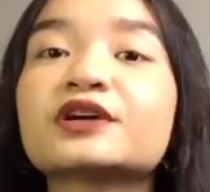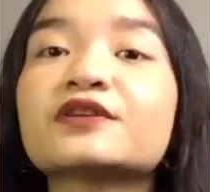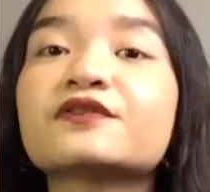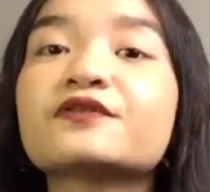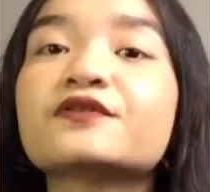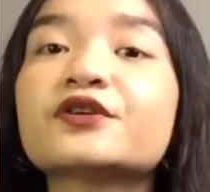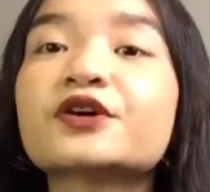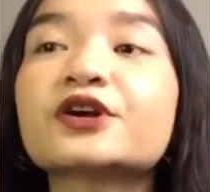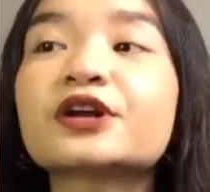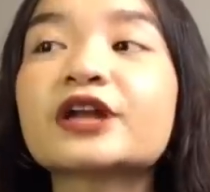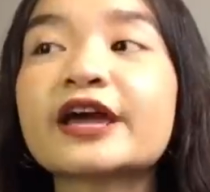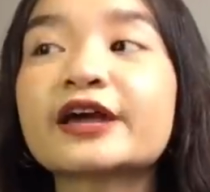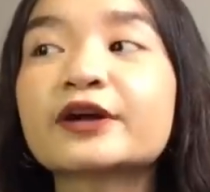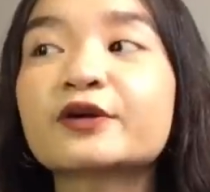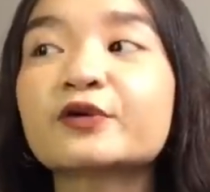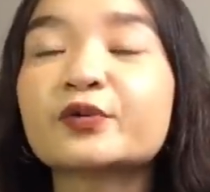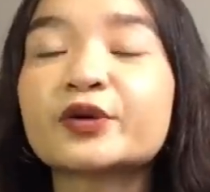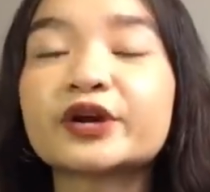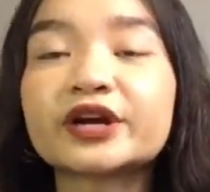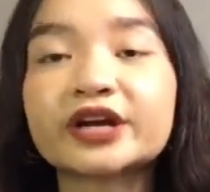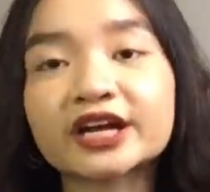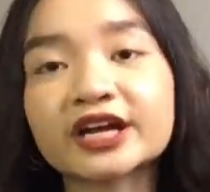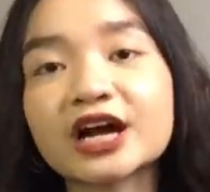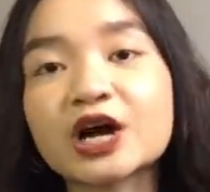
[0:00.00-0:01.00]
If you're like
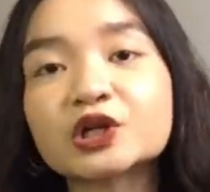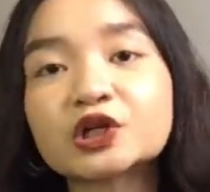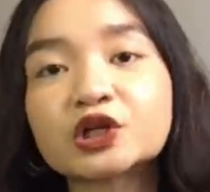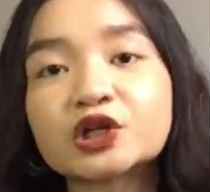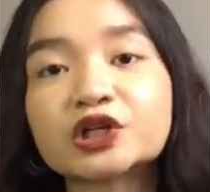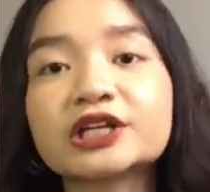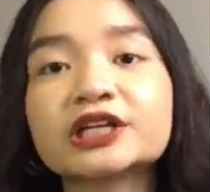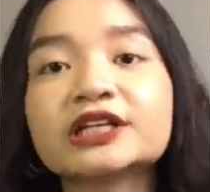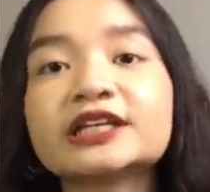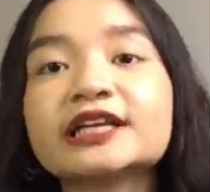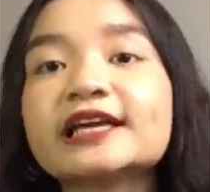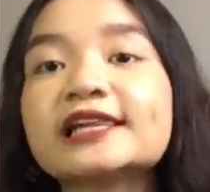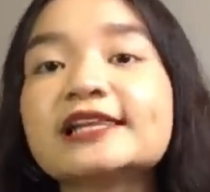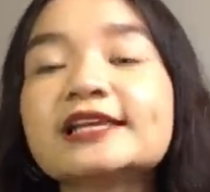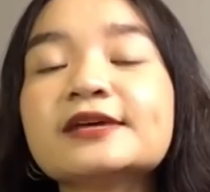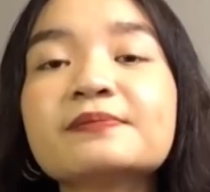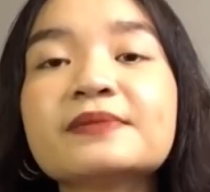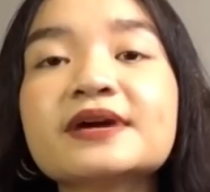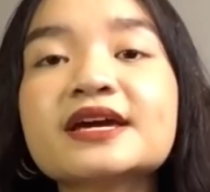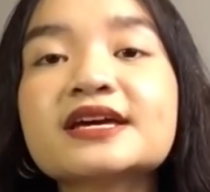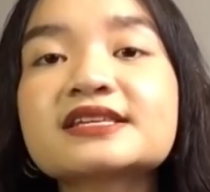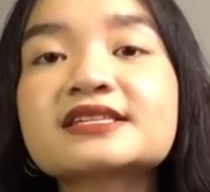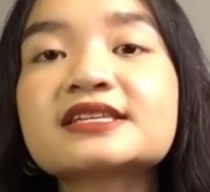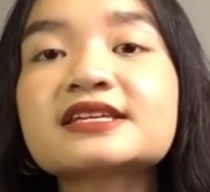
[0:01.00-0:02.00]
working out on a daily
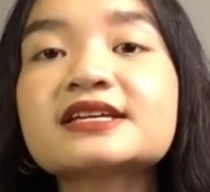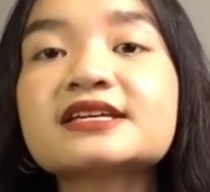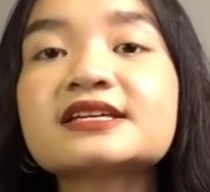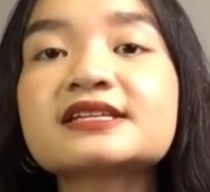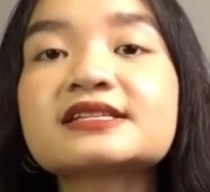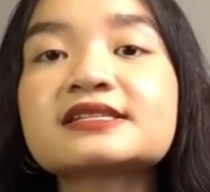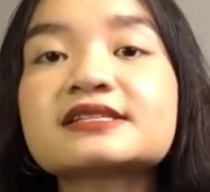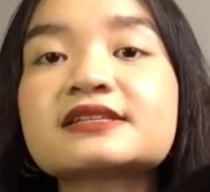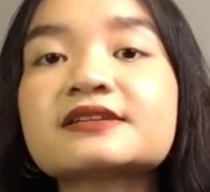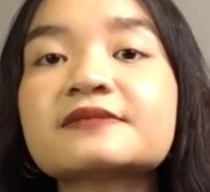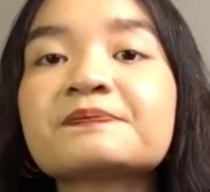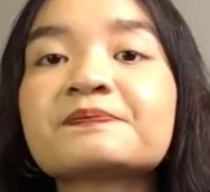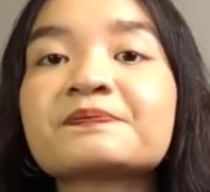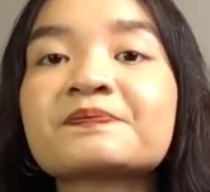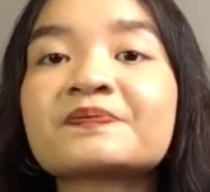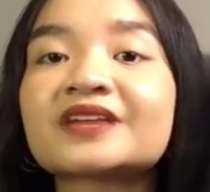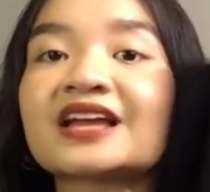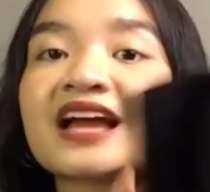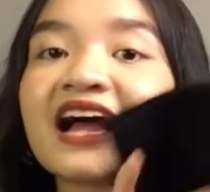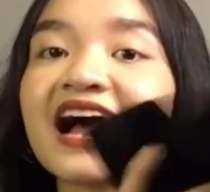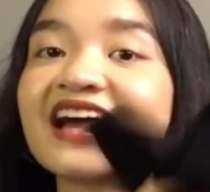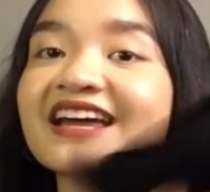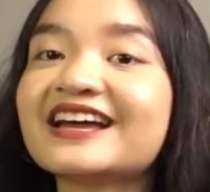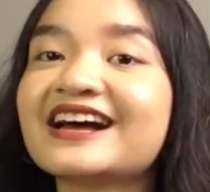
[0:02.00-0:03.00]
basis,
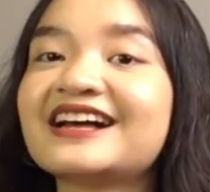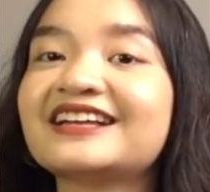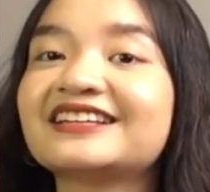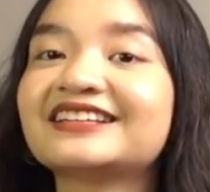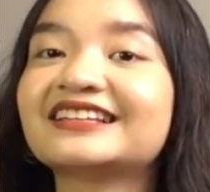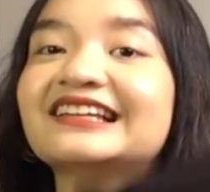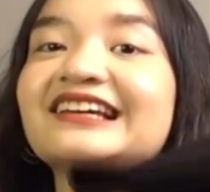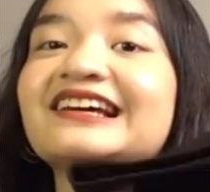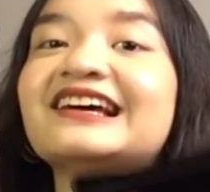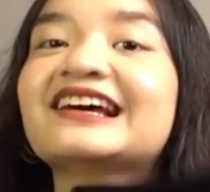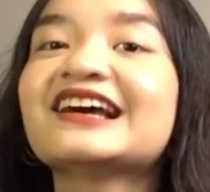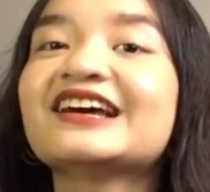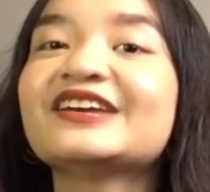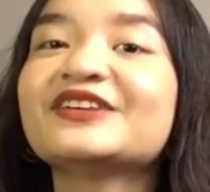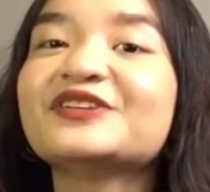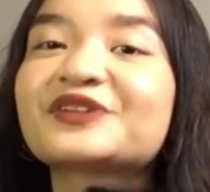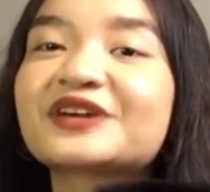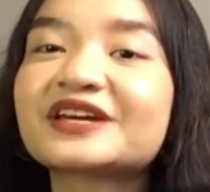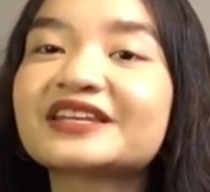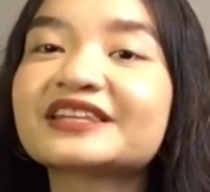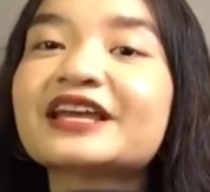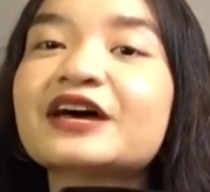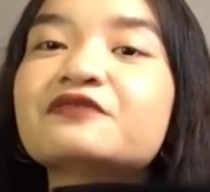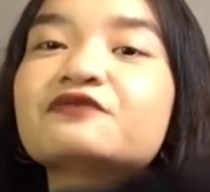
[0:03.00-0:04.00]
ayan, you
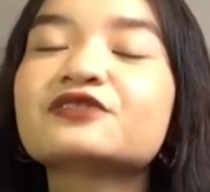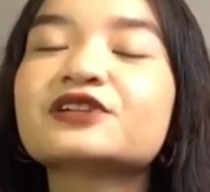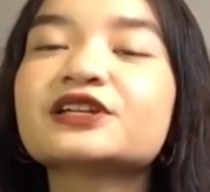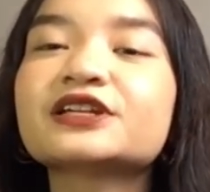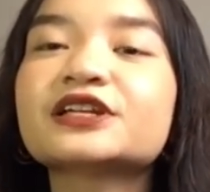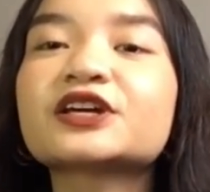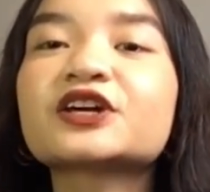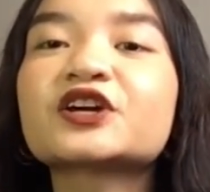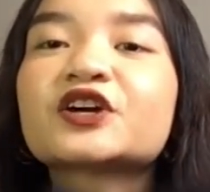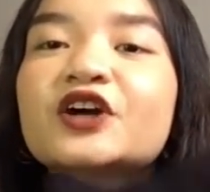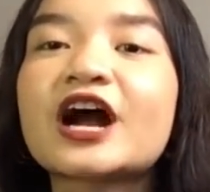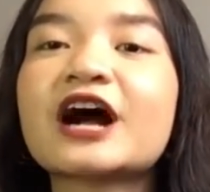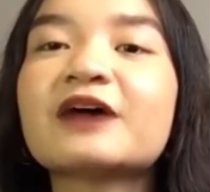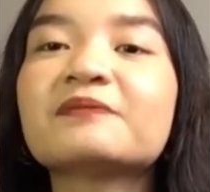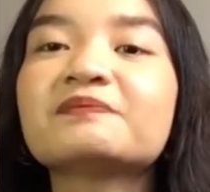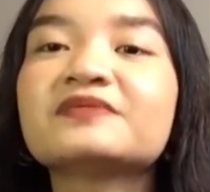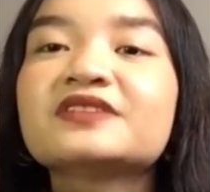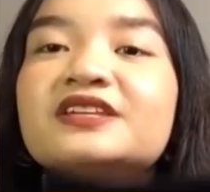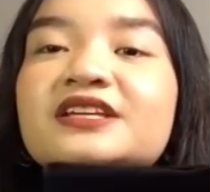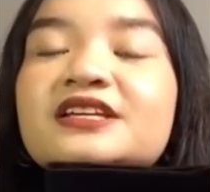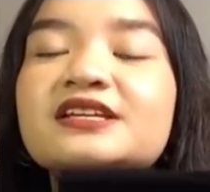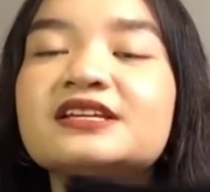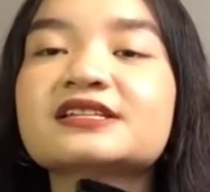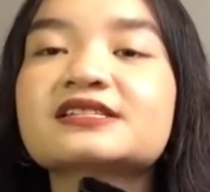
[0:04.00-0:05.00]
can definitely grab
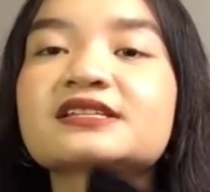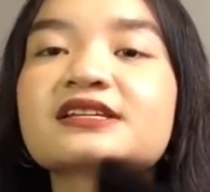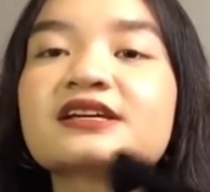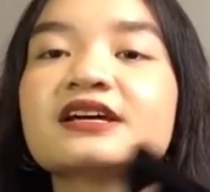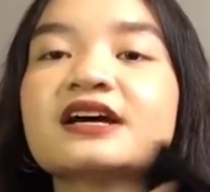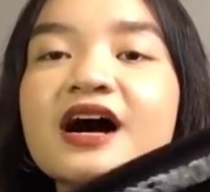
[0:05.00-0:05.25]
these.